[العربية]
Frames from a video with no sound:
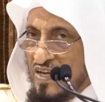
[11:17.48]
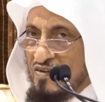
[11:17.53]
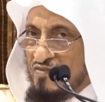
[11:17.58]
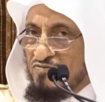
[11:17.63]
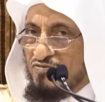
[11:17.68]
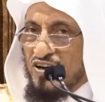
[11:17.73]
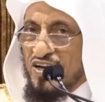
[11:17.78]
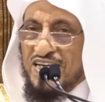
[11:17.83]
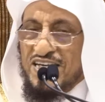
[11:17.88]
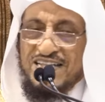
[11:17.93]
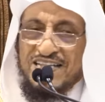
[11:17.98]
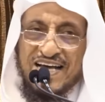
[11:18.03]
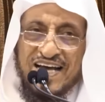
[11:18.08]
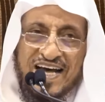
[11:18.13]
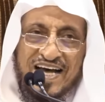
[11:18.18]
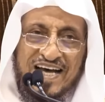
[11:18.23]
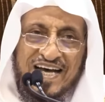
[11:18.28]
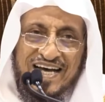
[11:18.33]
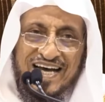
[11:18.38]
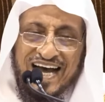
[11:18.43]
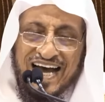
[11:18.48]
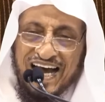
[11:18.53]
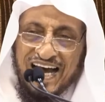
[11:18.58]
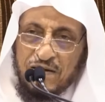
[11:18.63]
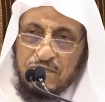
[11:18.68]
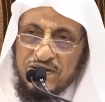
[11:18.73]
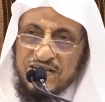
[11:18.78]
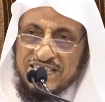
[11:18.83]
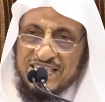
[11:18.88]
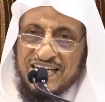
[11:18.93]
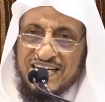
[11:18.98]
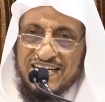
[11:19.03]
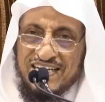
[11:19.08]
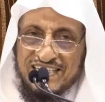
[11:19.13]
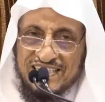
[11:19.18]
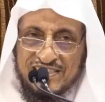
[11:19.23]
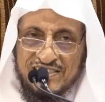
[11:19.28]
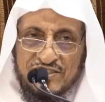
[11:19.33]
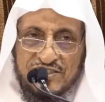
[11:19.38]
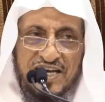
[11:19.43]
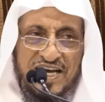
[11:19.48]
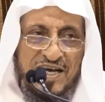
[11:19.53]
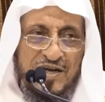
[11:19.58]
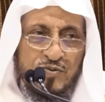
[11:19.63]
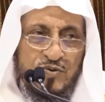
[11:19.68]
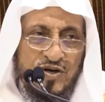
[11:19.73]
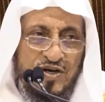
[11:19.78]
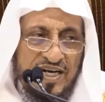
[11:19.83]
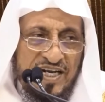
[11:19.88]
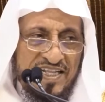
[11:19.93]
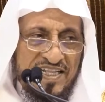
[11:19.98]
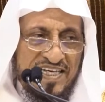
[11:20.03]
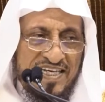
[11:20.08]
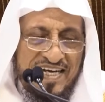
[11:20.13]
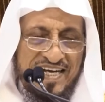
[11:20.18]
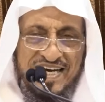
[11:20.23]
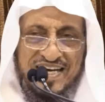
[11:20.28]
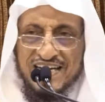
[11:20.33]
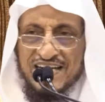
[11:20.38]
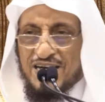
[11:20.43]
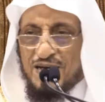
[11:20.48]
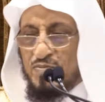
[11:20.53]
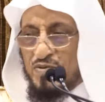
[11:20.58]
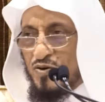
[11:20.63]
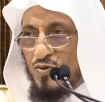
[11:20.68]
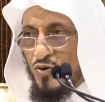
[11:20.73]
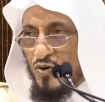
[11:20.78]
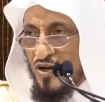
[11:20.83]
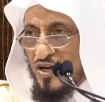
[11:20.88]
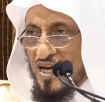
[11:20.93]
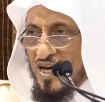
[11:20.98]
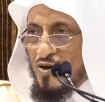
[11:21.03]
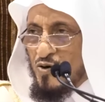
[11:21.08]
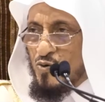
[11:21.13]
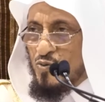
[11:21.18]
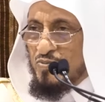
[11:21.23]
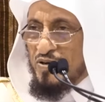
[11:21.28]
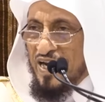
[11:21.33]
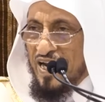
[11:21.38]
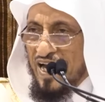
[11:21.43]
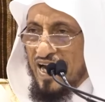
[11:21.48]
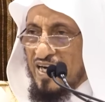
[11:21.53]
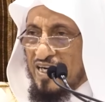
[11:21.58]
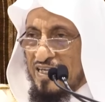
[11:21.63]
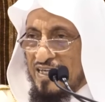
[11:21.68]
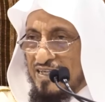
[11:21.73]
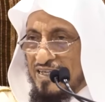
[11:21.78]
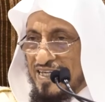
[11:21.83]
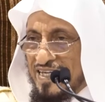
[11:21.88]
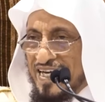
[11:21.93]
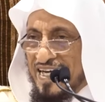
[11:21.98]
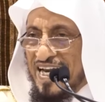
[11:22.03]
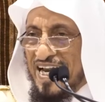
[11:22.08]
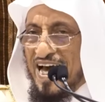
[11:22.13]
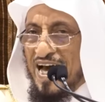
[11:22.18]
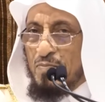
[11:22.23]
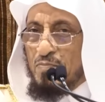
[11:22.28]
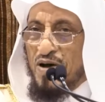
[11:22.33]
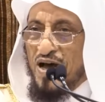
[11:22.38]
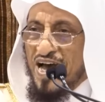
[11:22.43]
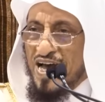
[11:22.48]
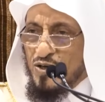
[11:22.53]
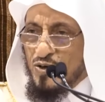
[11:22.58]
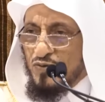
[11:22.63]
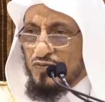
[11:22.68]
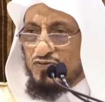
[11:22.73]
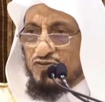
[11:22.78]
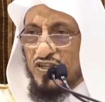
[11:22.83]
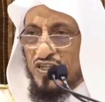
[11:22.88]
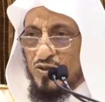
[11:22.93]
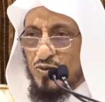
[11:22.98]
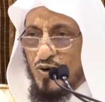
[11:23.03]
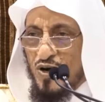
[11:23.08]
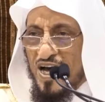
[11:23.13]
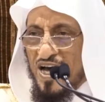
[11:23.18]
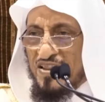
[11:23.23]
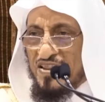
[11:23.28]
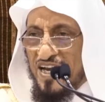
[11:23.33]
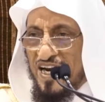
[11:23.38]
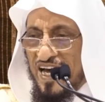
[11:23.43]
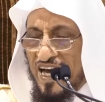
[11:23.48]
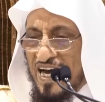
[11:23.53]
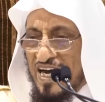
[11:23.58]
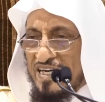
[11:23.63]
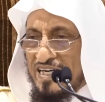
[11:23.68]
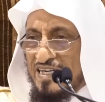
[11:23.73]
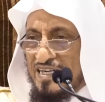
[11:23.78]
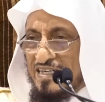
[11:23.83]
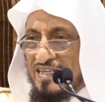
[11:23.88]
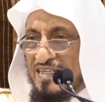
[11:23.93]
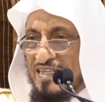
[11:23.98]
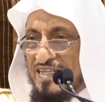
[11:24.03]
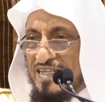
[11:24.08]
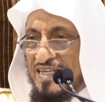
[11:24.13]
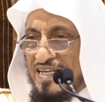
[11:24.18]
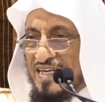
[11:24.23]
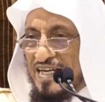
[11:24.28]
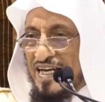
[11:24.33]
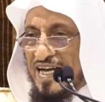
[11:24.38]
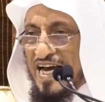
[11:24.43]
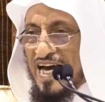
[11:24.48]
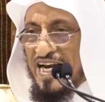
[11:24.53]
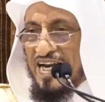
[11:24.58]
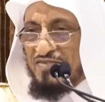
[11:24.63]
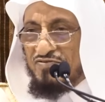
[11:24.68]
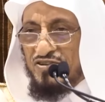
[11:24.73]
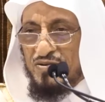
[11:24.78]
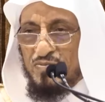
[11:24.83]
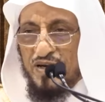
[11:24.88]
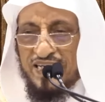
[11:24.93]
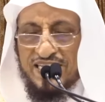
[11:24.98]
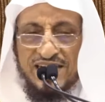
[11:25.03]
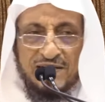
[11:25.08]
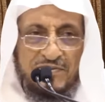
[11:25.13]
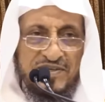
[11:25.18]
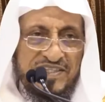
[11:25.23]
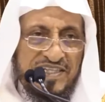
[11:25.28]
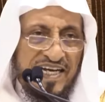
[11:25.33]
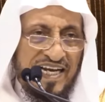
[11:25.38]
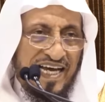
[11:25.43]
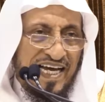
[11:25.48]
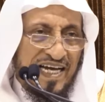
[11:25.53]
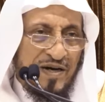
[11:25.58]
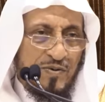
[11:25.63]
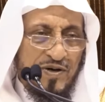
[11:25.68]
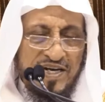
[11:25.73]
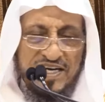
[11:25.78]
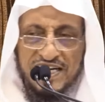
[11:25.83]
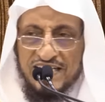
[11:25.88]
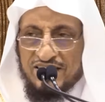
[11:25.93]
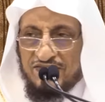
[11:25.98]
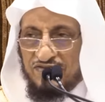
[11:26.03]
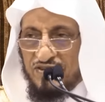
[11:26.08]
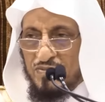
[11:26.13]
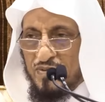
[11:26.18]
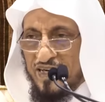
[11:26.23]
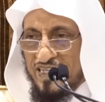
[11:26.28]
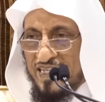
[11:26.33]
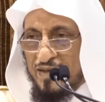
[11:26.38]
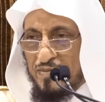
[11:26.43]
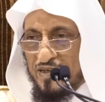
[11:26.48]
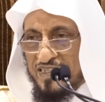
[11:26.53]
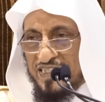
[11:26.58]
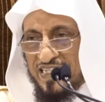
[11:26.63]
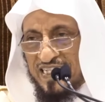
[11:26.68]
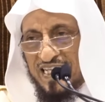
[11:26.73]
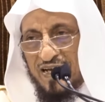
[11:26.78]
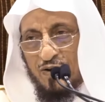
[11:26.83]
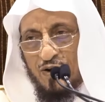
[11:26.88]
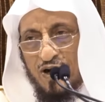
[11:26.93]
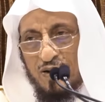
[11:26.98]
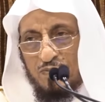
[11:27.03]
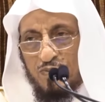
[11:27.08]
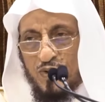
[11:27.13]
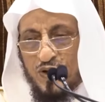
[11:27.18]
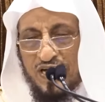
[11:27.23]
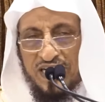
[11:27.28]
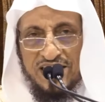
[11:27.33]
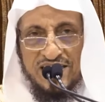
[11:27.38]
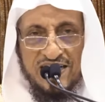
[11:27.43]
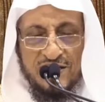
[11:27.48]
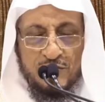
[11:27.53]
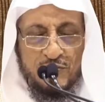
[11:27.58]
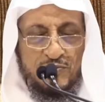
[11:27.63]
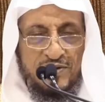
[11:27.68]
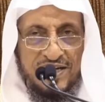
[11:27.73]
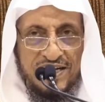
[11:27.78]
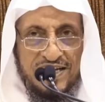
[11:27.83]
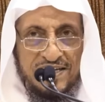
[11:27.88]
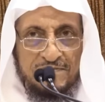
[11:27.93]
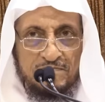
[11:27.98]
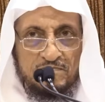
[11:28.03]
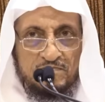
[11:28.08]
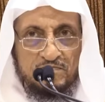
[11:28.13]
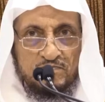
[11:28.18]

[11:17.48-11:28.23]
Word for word: فاذا عمد الانسان الذي كرمه الله بالعقل الى ما يفسد هذا العقل كان في مرتبه الحيوانات في مرتبه الدواب والعياذ بالله